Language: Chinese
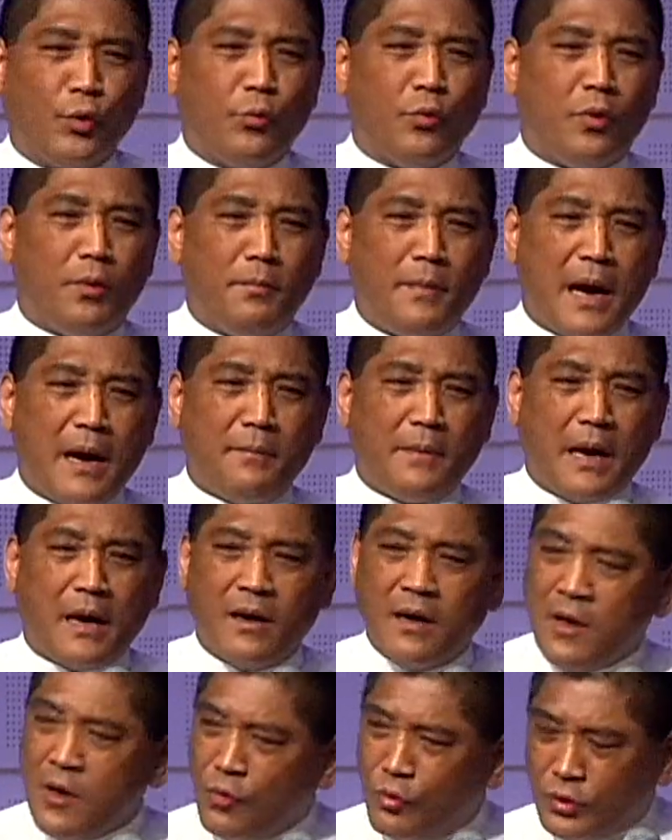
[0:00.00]
我妈妈，
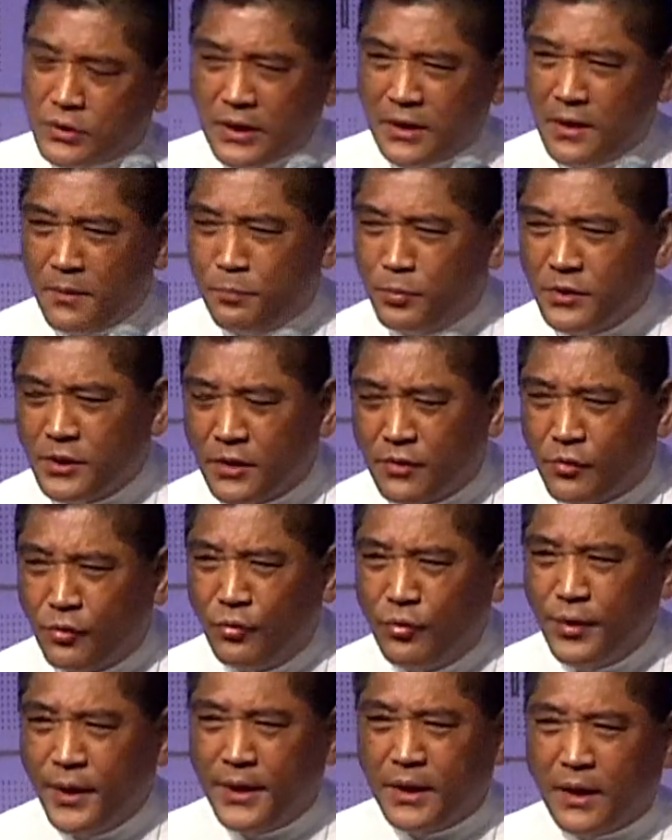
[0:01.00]
我真的不是
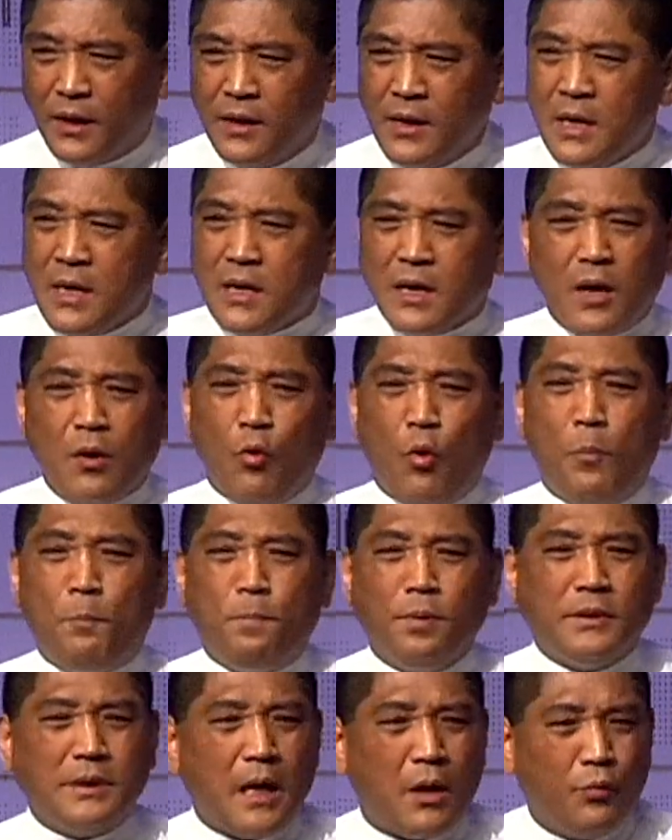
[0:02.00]
故意的。可我
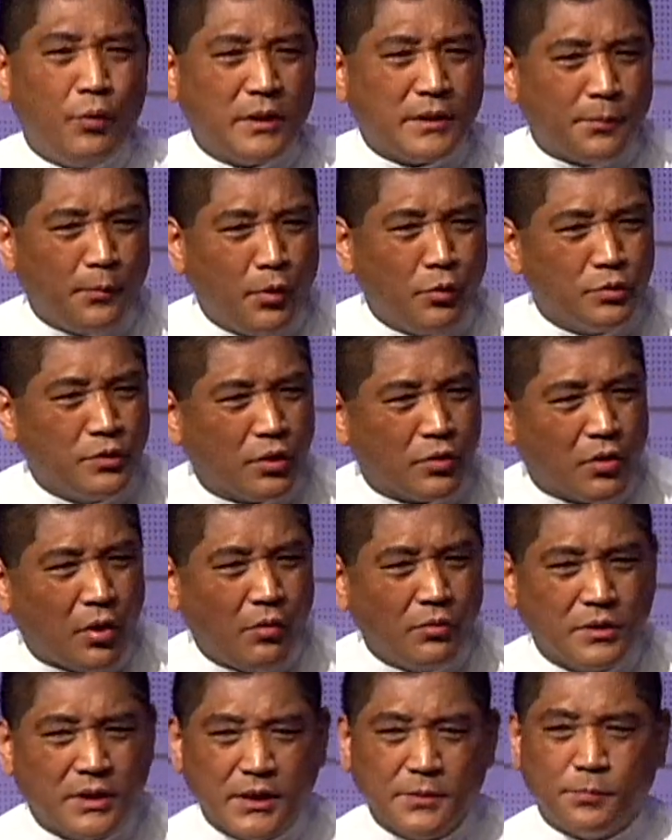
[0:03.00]
不知道为什么我就
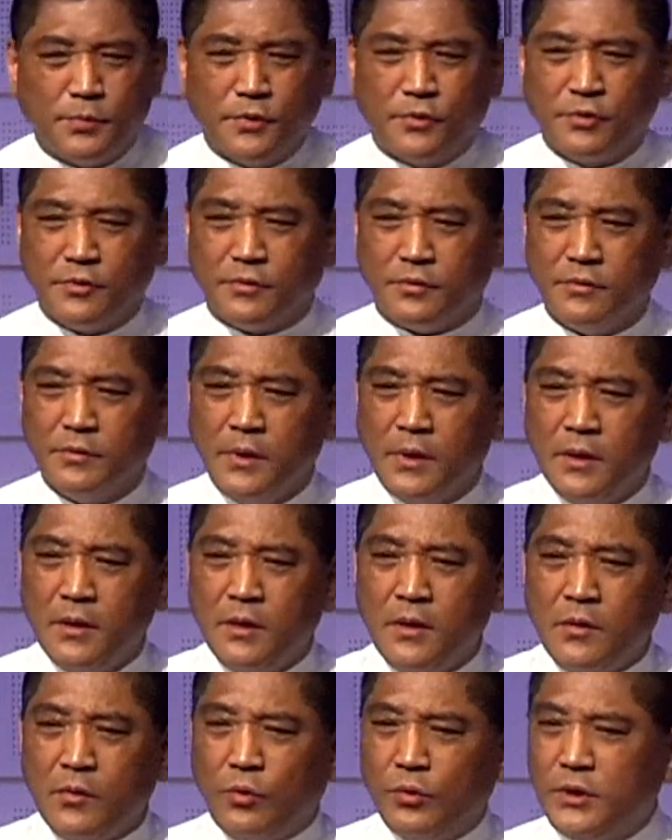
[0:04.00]
控制不住，
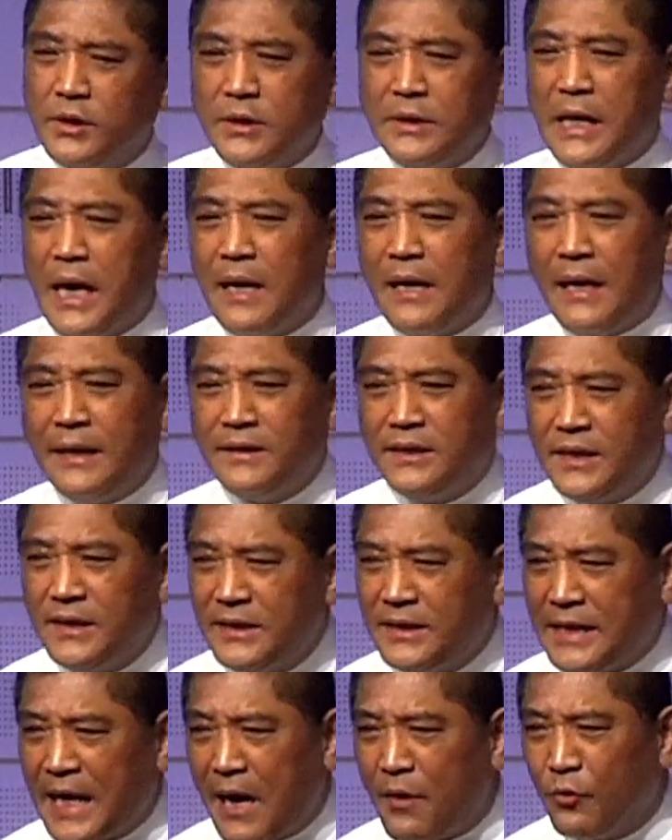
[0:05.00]
我就这样来惊
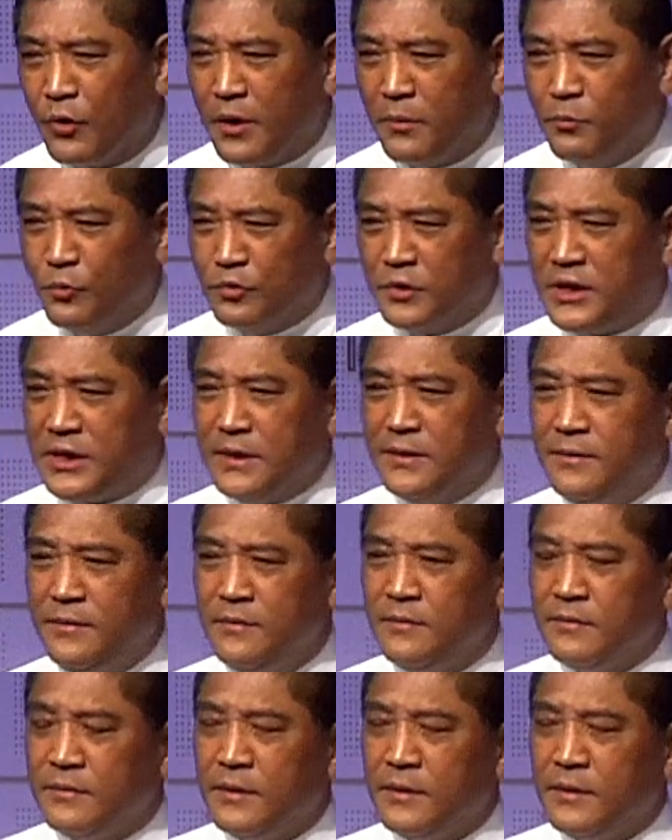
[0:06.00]
吓我的母亲。